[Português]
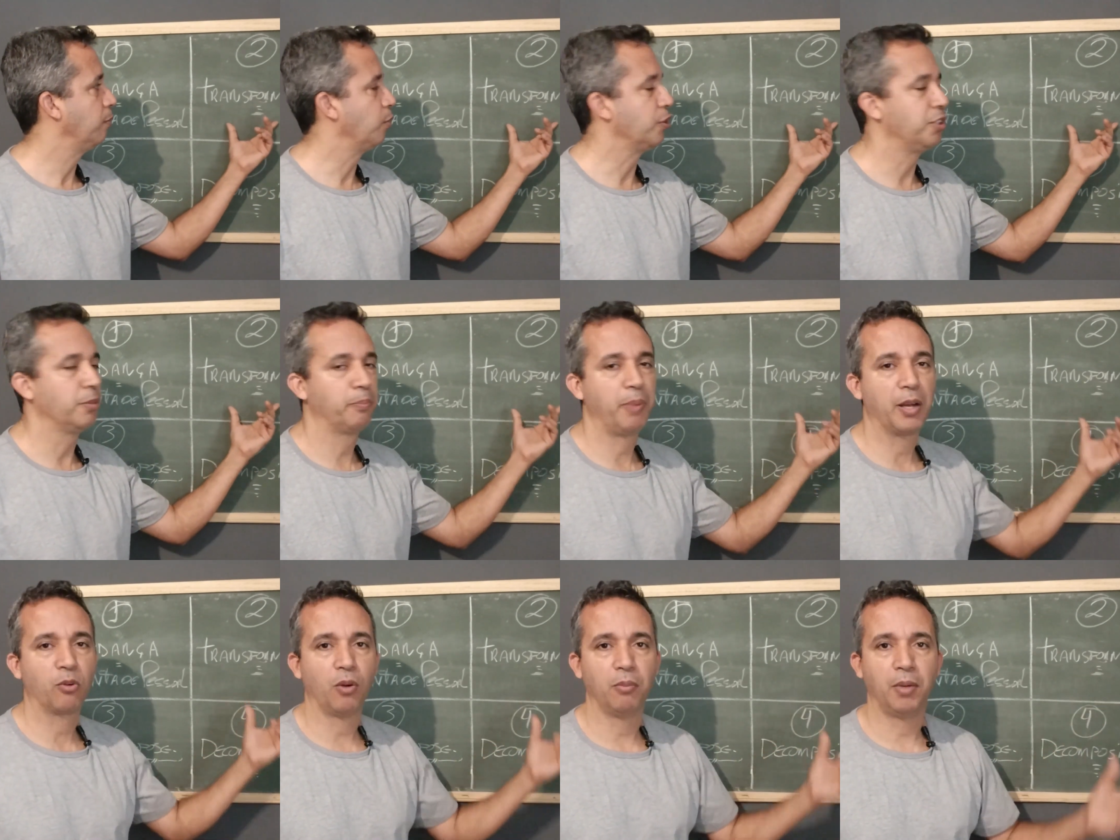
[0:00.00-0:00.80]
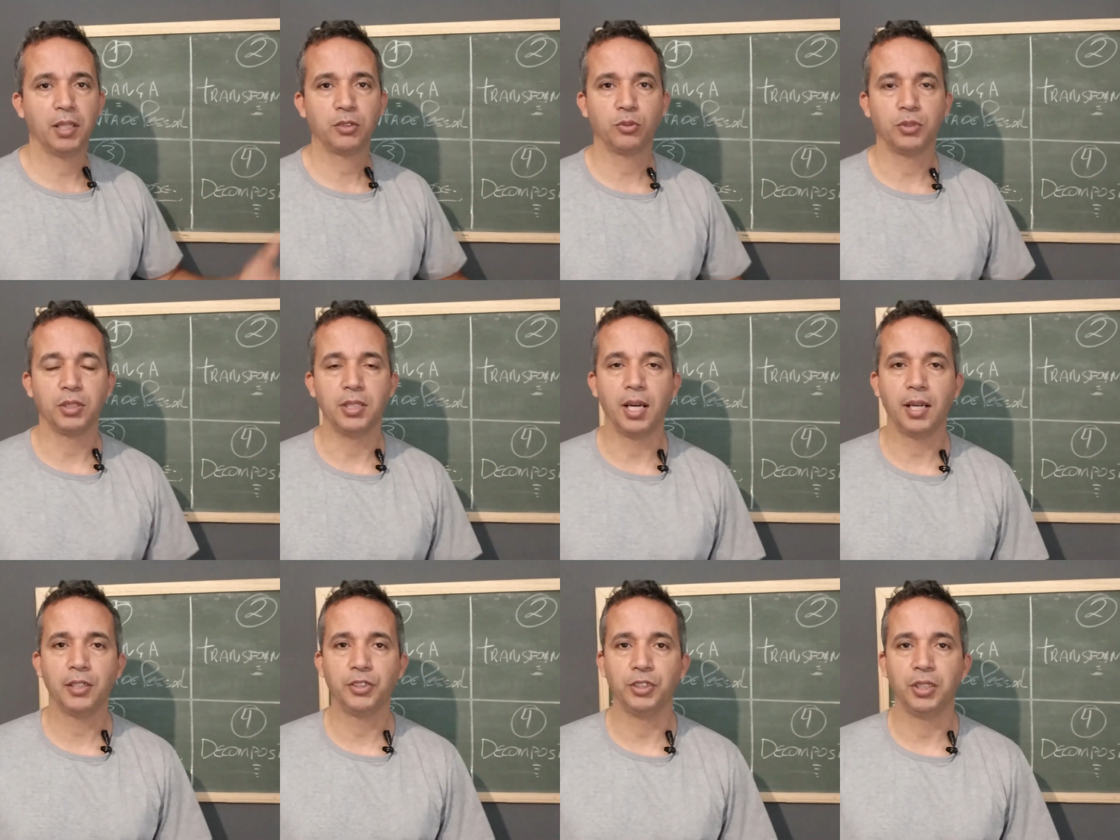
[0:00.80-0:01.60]
por exemplo, para uma
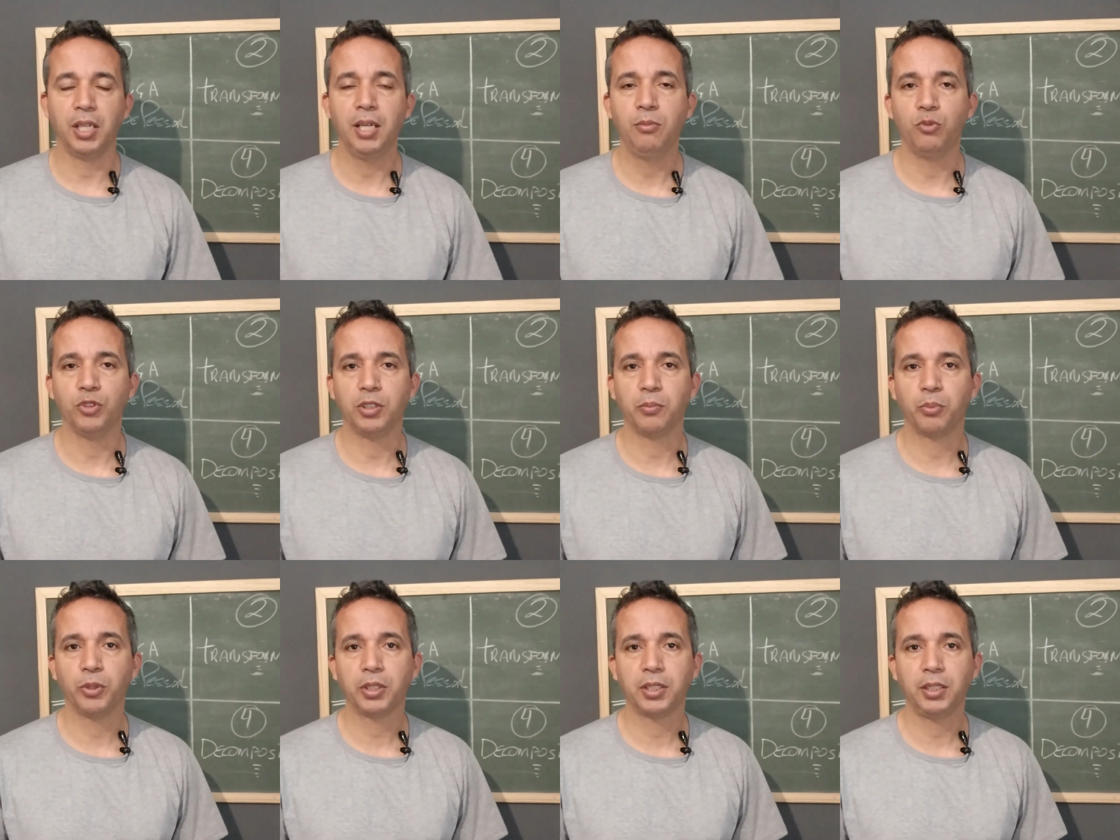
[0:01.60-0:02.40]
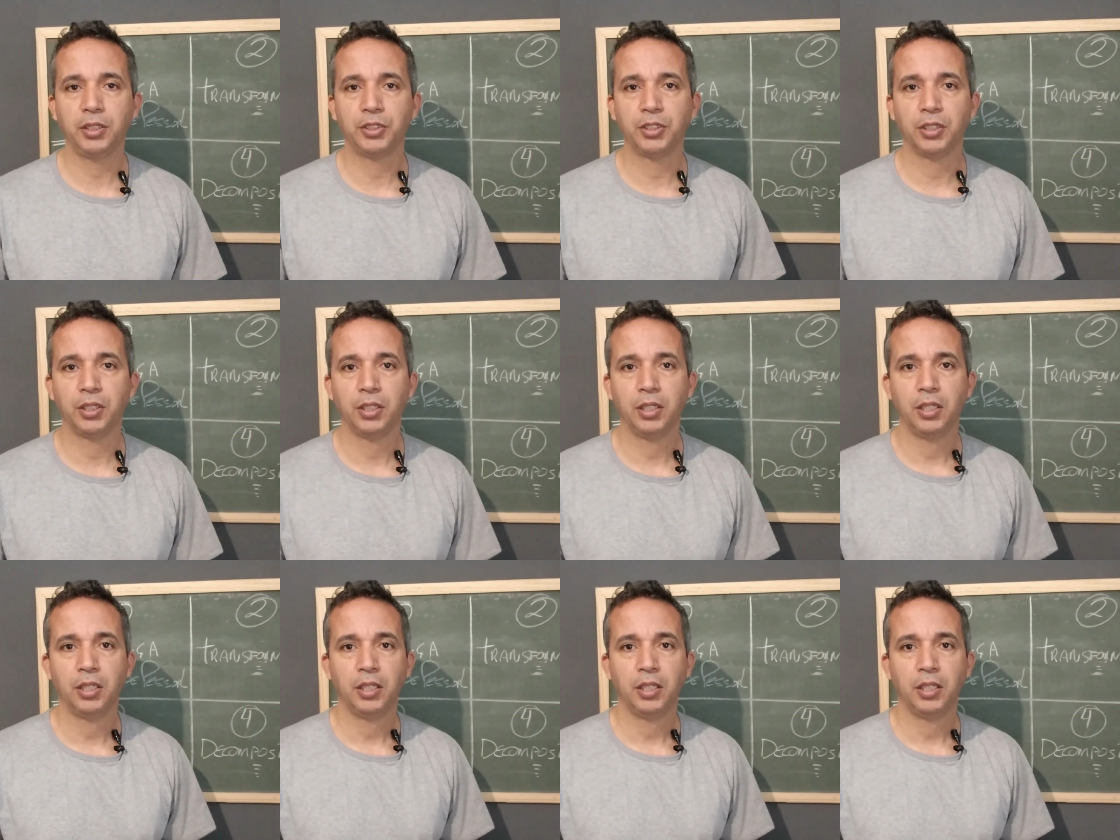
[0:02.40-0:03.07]
maturidade, é muito importante.